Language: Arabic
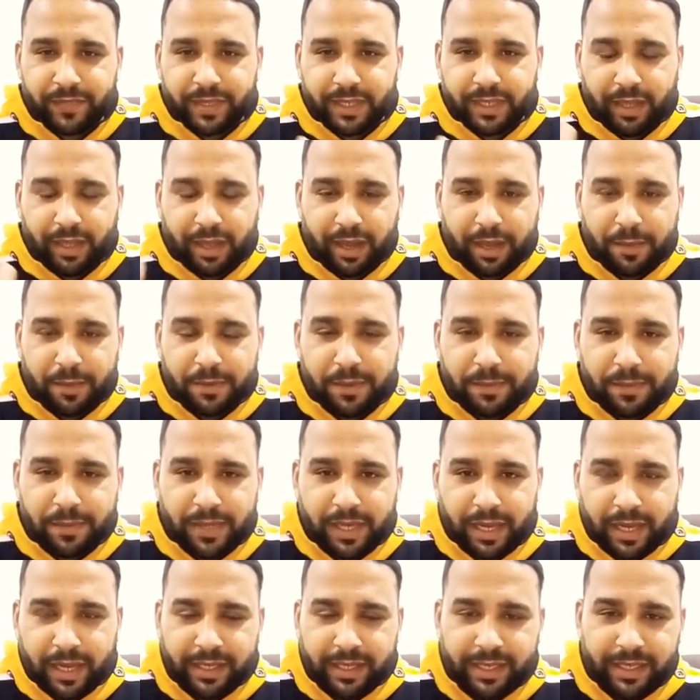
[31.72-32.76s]
الحبيب
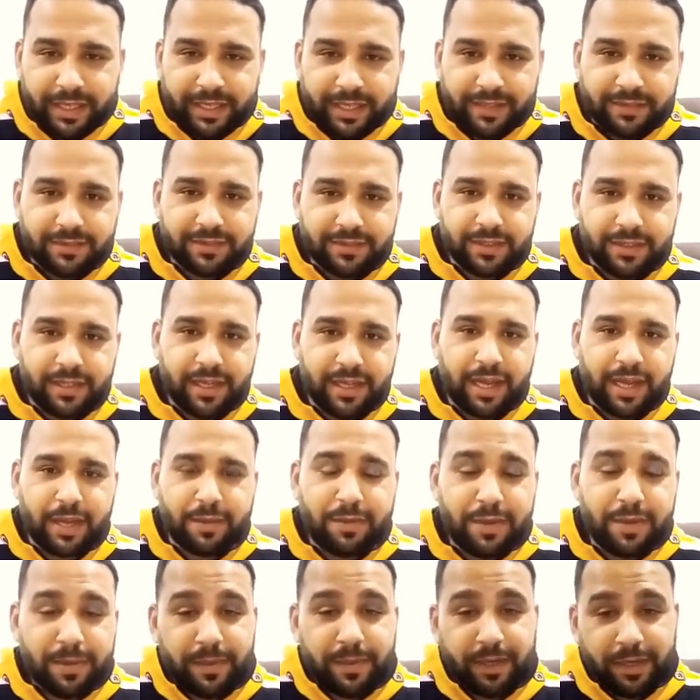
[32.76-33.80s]
العنيد
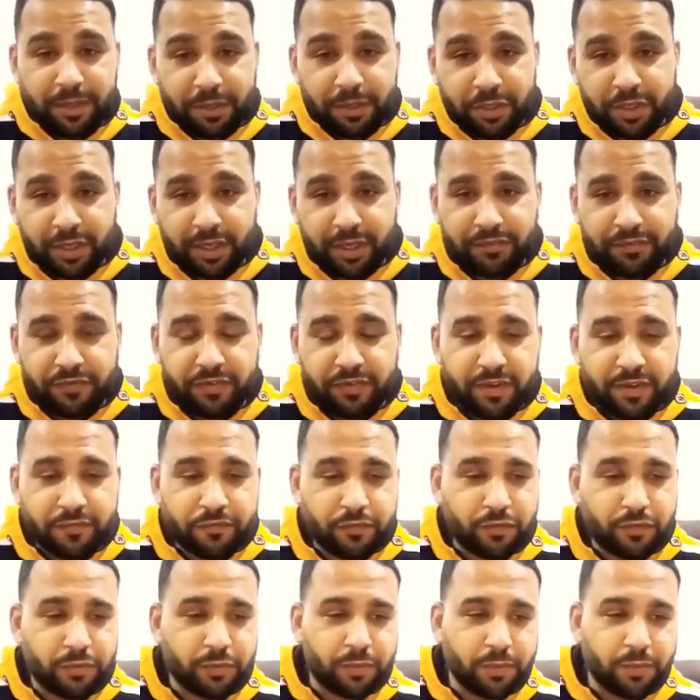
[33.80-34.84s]
الحبيب اللي شايف
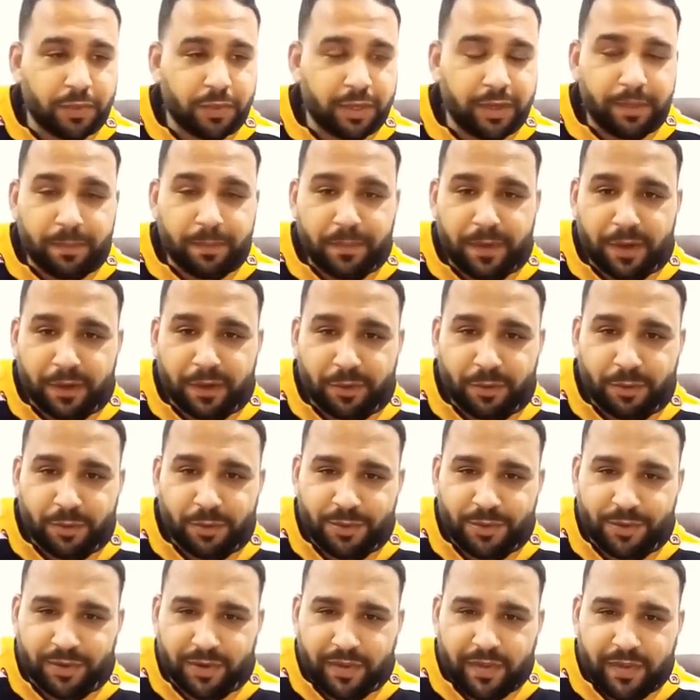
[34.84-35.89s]
نفسه
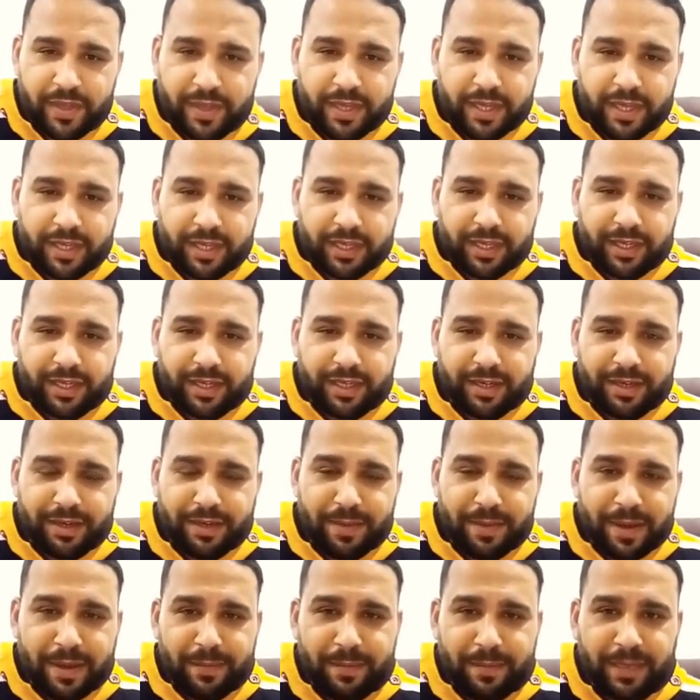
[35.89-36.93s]
المغرور اللي
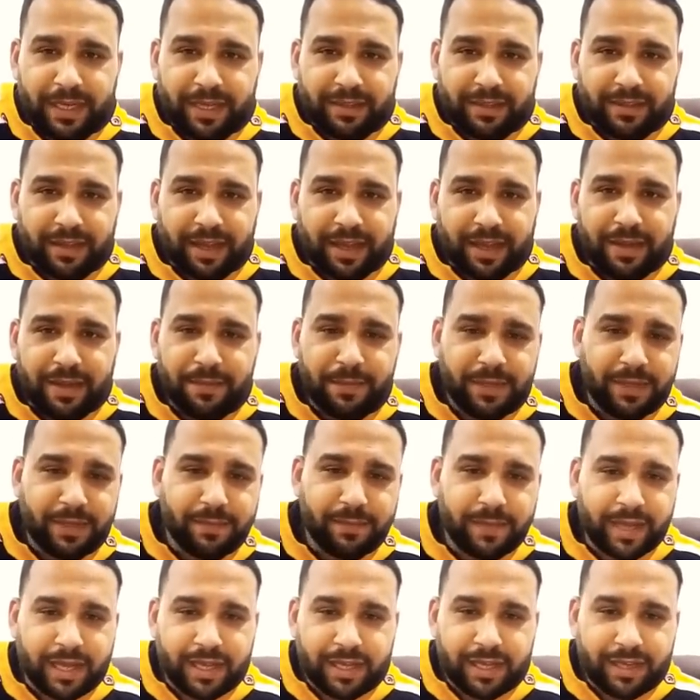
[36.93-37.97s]
مهما نتعامل
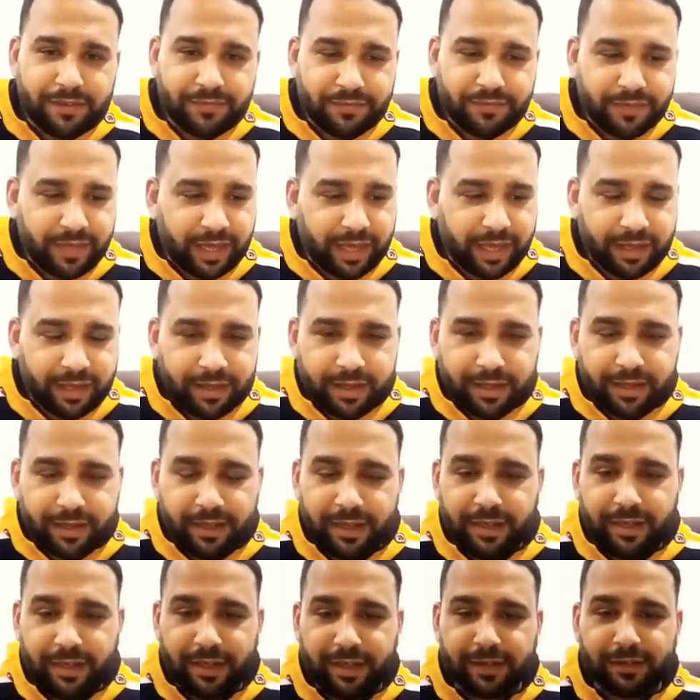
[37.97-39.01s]
معاه في حاجة
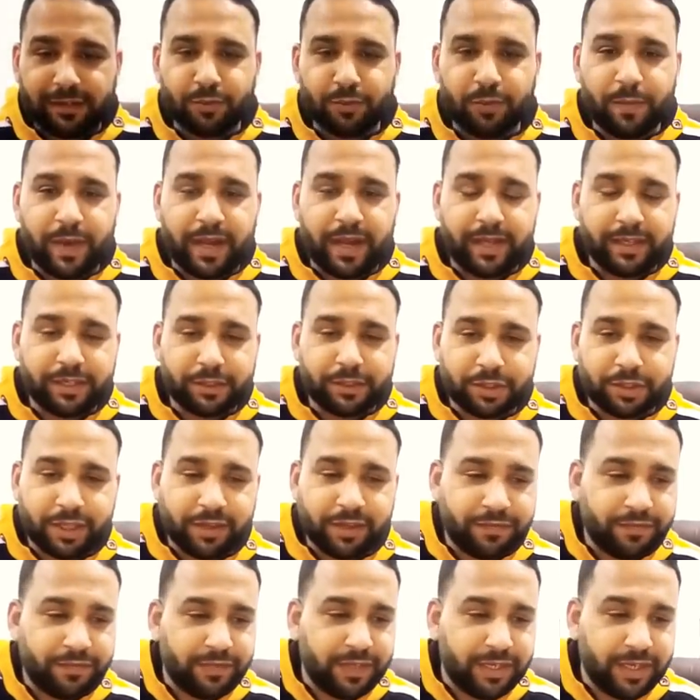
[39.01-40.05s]
غلط وما احناش
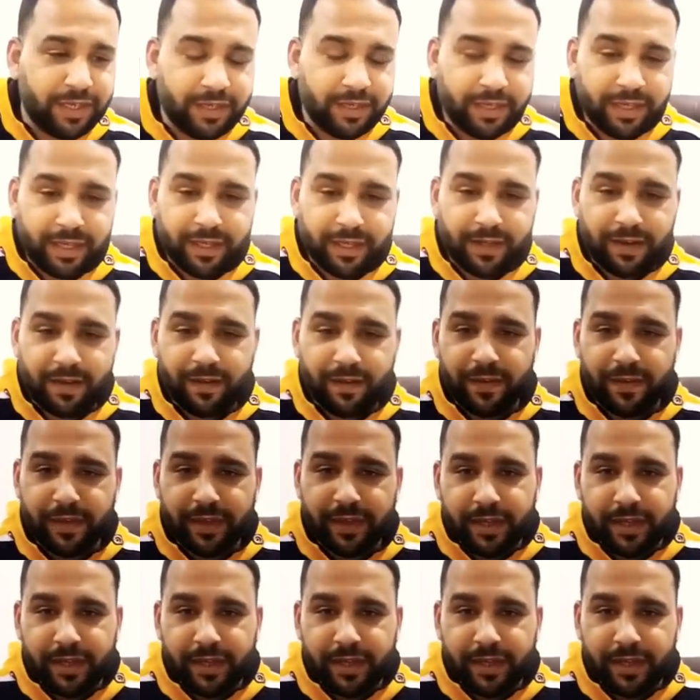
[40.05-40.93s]
عارفين ان احنا